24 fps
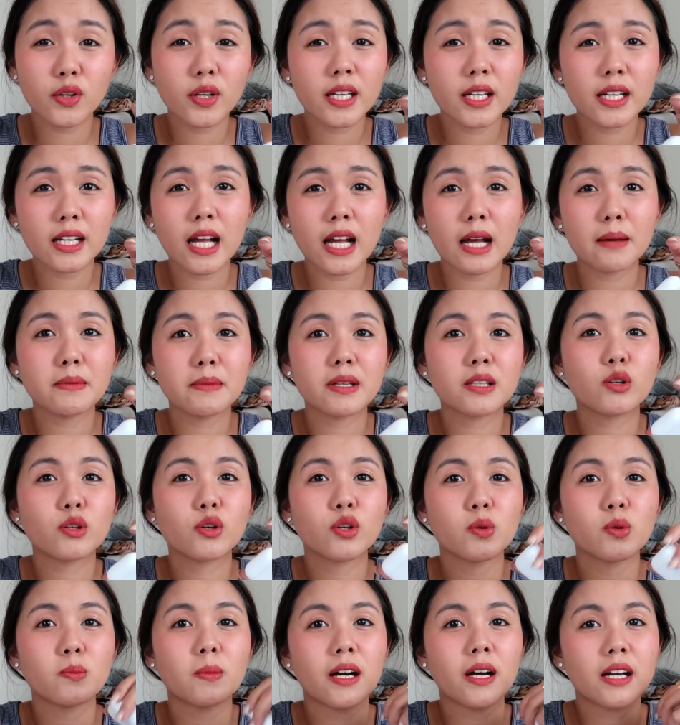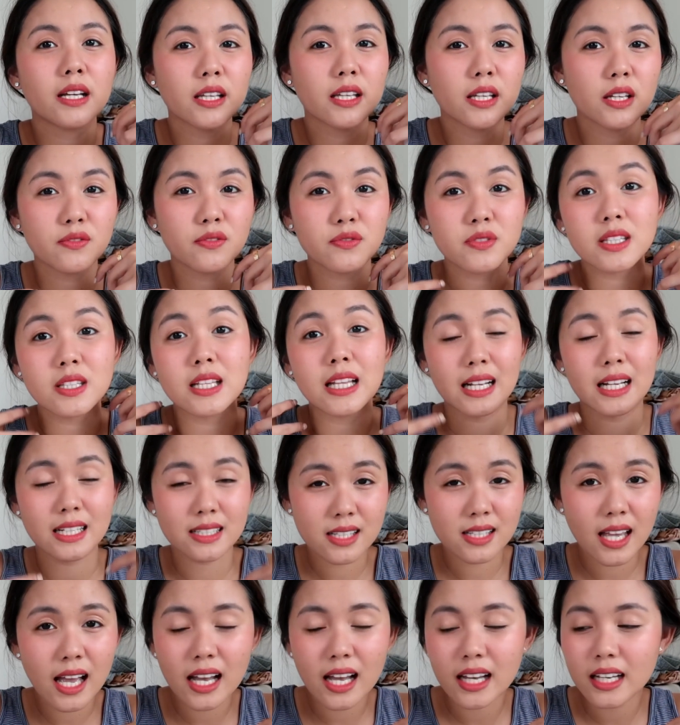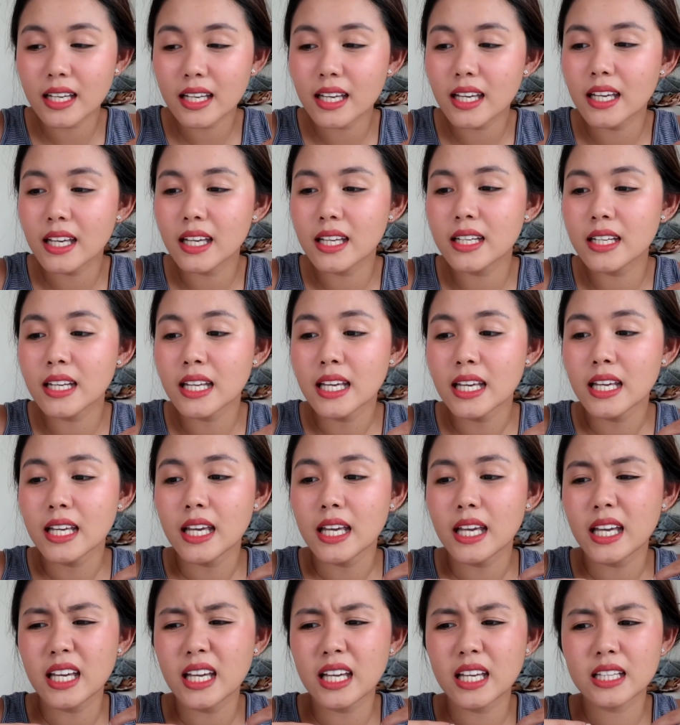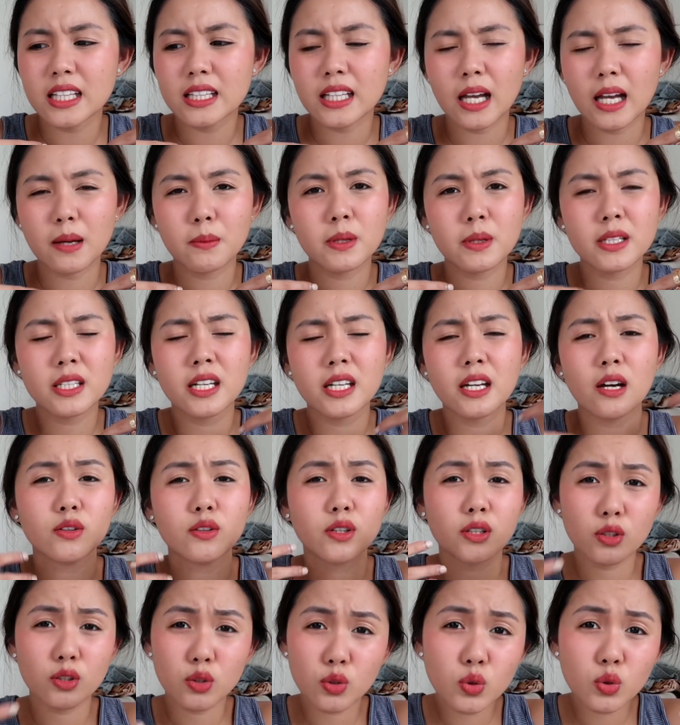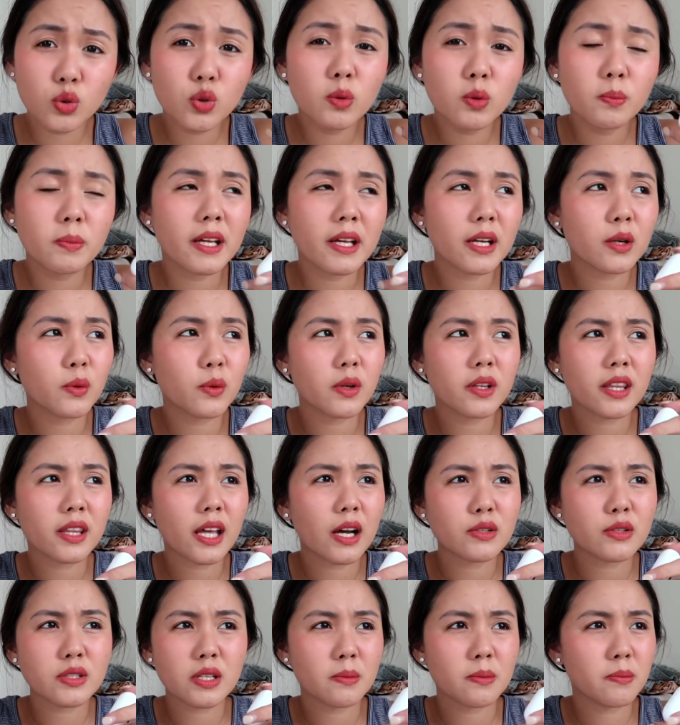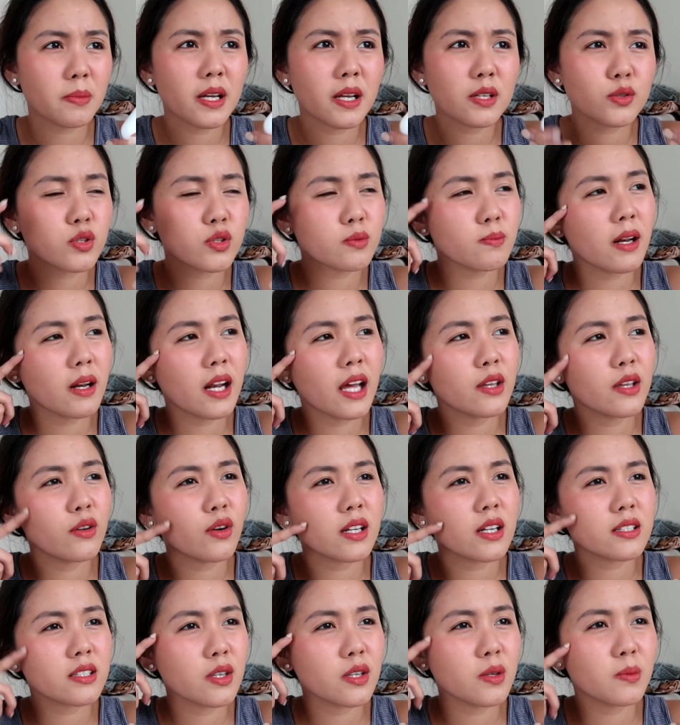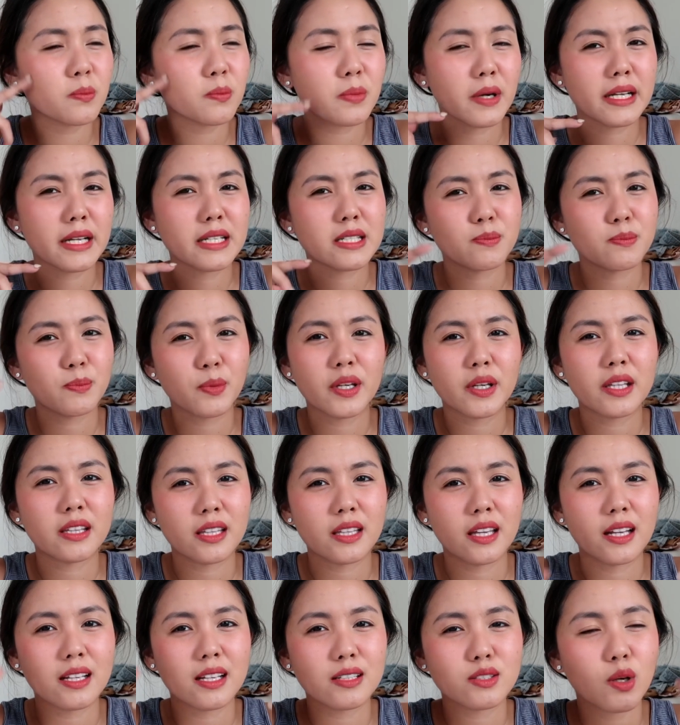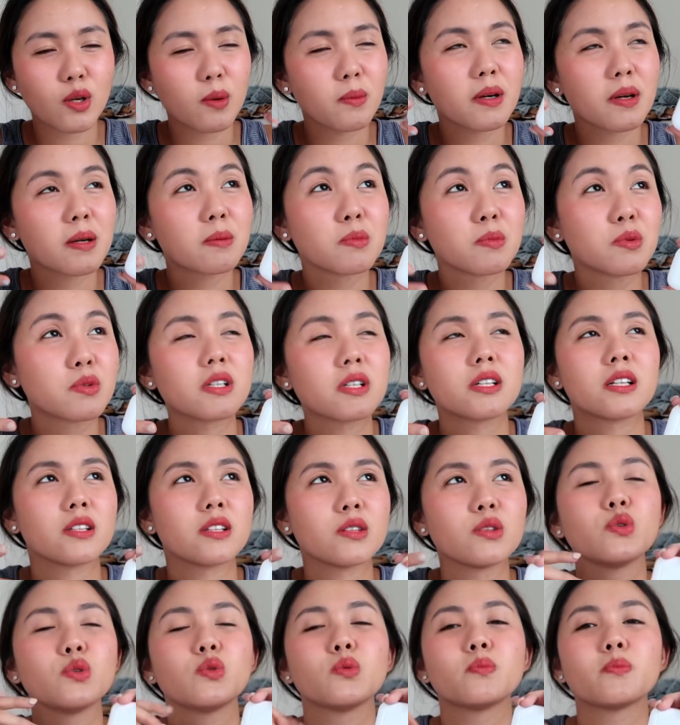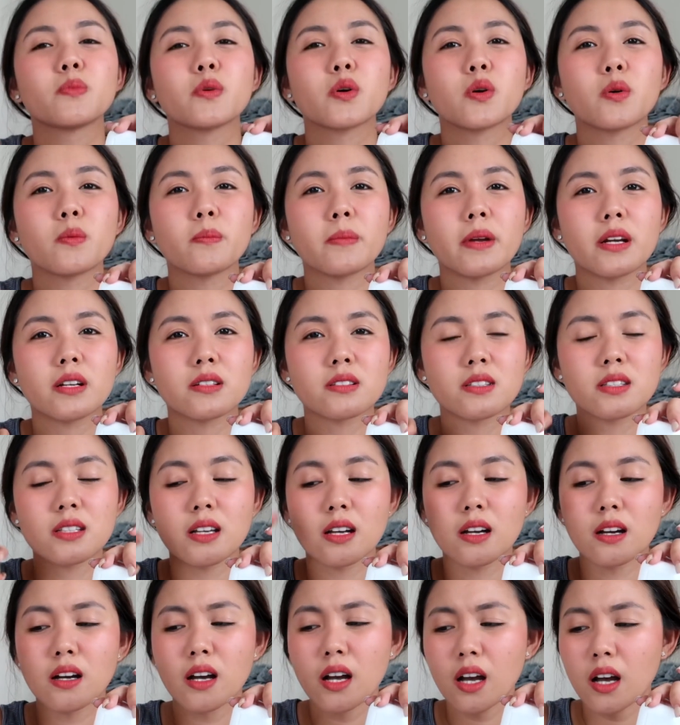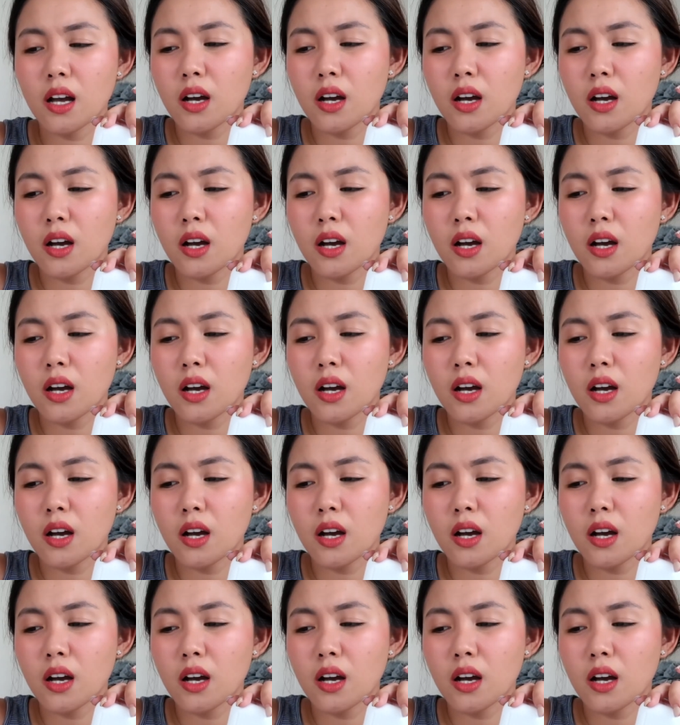yung ginagamit ko yung mga gift lang sa akin. And nakabili din ako ng dupe, like 1,000 pesos. Malayo kasi yung price point eh. Like, sobrang mura ng dupe compared sa